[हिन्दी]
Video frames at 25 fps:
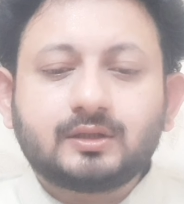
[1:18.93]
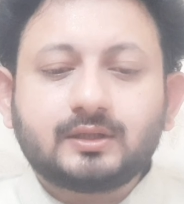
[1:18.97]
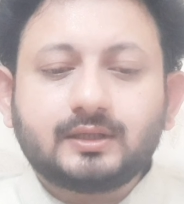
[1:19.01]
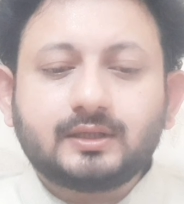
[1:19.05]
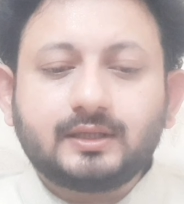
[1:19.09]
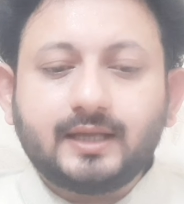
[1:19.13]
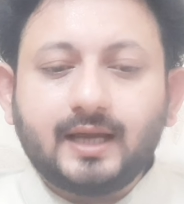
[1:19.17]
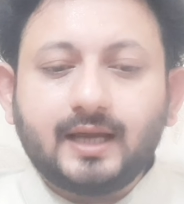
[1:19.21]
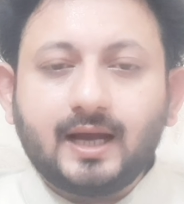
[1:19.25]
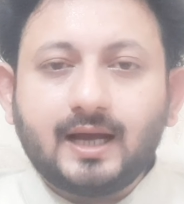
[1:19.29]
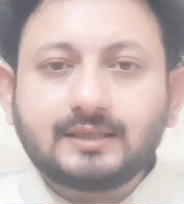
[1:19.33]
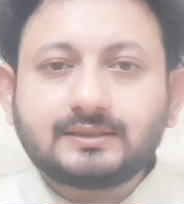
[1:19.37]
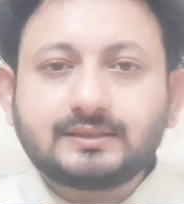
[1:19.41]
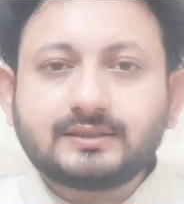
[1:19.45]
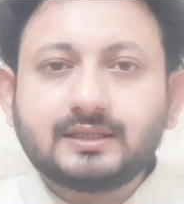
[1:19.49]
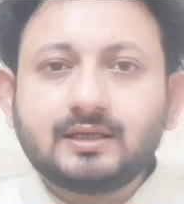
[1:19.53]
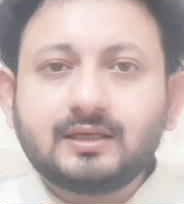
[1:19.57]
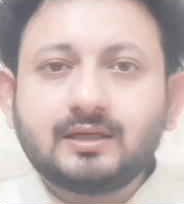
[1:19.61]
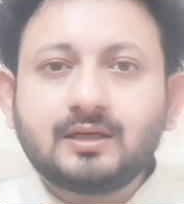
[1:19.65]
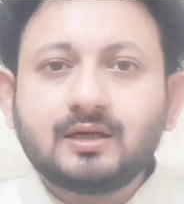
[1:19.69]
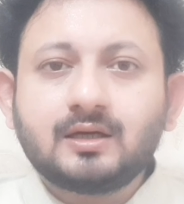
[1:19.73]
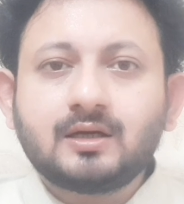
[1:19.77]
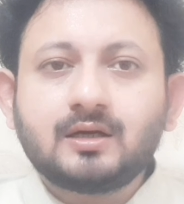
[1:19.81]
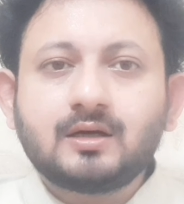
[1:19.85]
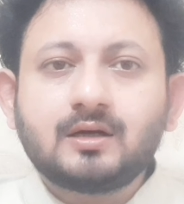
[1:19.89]
लिहाजा
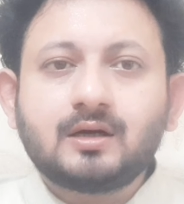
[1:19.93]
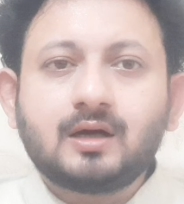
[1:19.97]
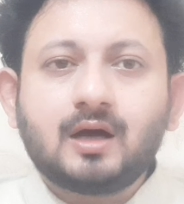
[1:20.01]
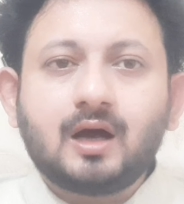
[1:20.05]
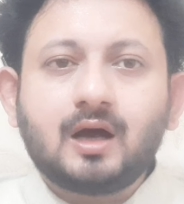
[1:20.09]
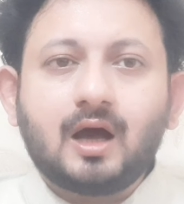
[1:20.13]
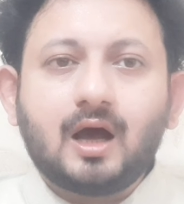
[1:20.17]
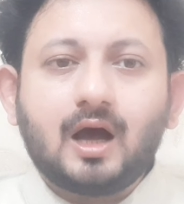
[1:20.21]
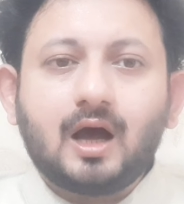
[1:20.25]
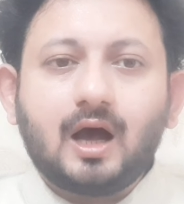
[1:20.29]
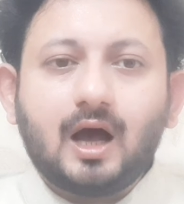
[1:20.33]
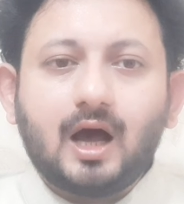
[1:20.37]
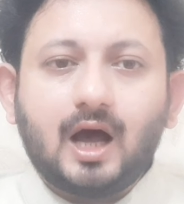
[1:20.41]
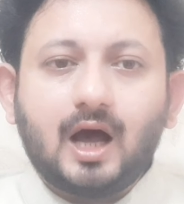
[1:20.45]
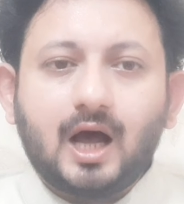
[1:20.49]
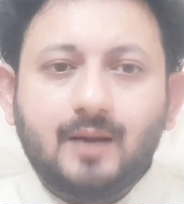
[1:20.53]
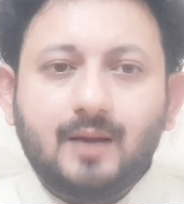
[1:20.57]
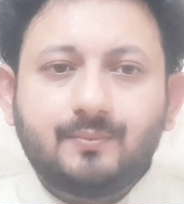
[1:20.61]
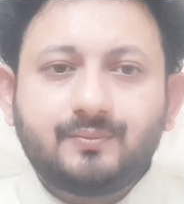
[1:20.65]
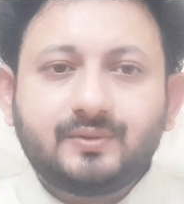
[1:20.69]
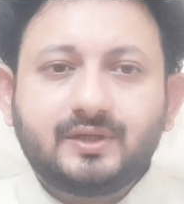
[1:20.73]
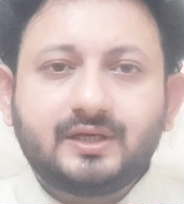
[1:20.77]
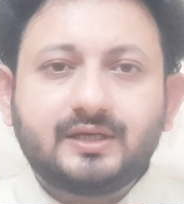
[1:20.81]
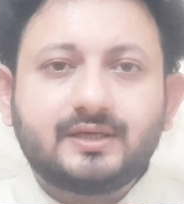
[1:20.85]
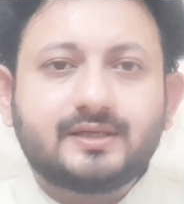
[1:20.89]

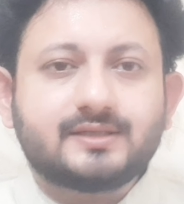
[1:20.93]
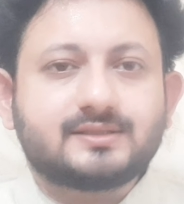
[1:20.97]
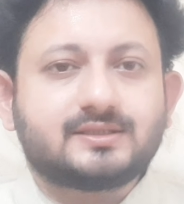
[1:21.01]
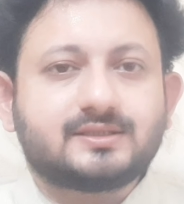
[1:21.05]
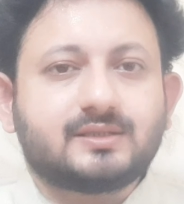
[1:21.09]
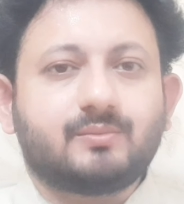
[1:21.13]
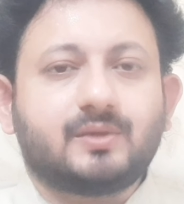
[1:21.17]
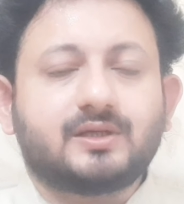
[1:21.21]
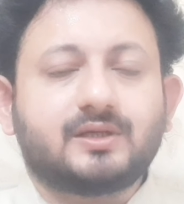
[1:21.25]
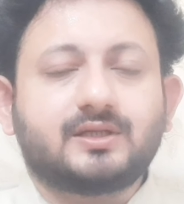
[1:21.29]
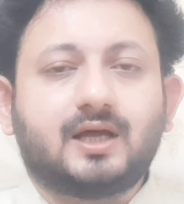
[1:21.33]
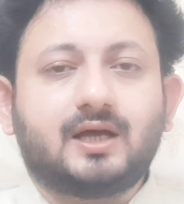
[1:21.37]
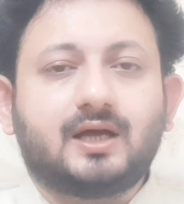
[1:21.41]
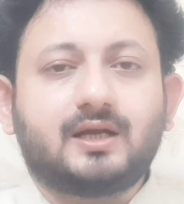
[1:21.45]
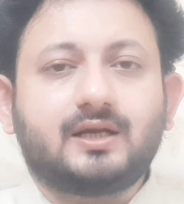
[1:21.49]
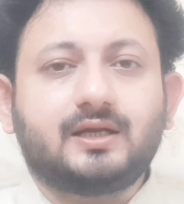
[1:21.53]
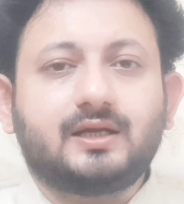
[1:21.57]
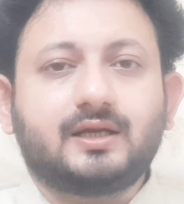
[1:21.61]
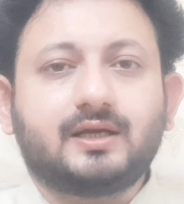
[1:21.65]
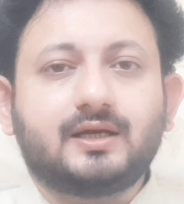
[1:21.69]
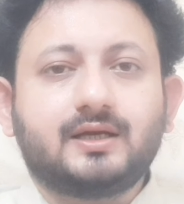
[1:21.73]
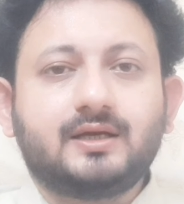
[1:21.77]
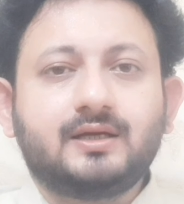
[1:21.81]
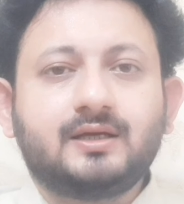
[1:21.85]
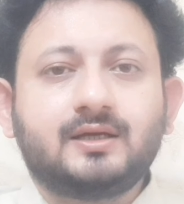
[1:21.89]
आपकी ये ज़िम्मेदारी
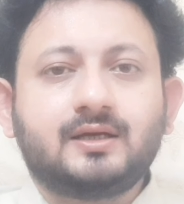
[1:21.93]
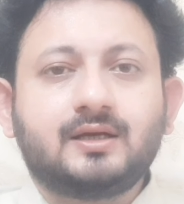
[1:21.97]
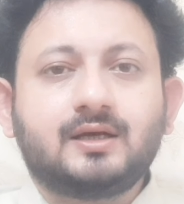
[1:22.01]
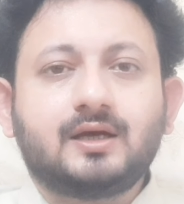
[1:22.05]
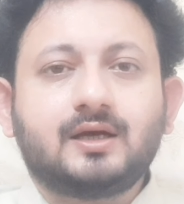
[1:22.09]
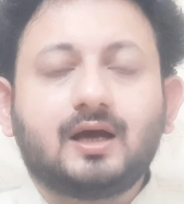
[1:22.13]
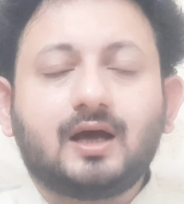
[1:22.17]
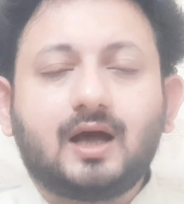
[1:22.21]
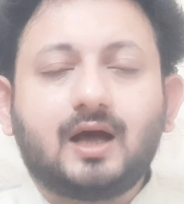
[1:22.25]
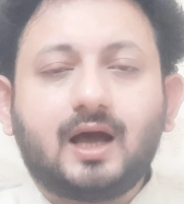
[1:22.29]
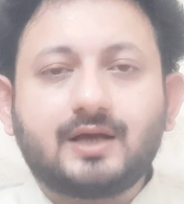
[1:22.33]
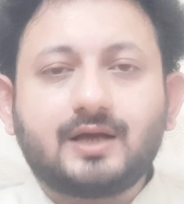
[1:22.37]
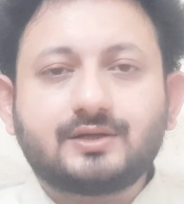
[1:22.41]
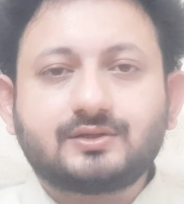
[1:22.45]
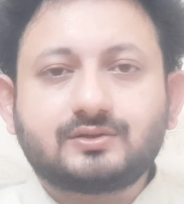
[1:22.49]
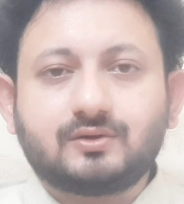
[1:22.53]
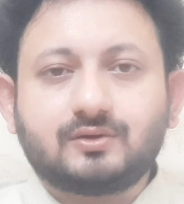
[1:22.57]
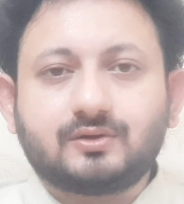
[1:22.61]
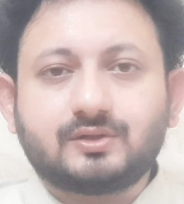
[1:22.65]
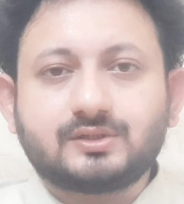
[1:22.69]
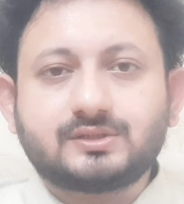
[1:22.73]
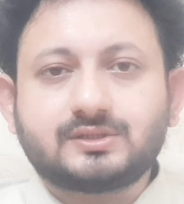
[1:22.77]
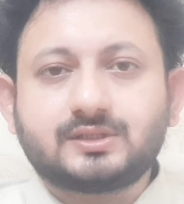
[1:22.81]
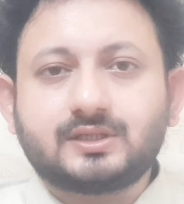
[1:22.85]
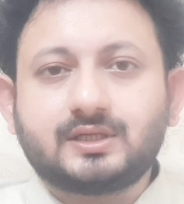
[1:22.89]
है ख़ास
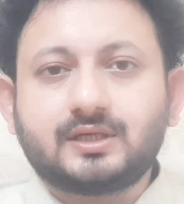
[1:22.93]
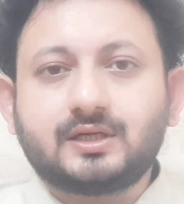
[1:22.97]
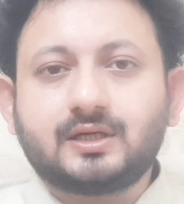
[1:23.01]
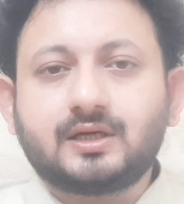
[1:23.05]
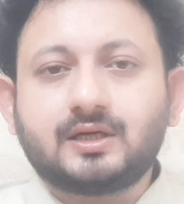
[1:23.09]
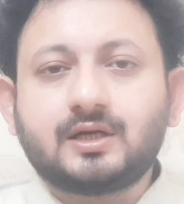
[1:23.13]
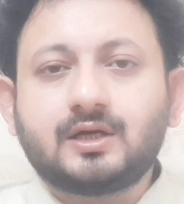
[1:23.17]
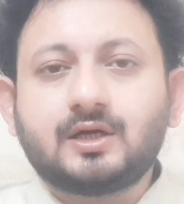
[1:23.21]
तौर से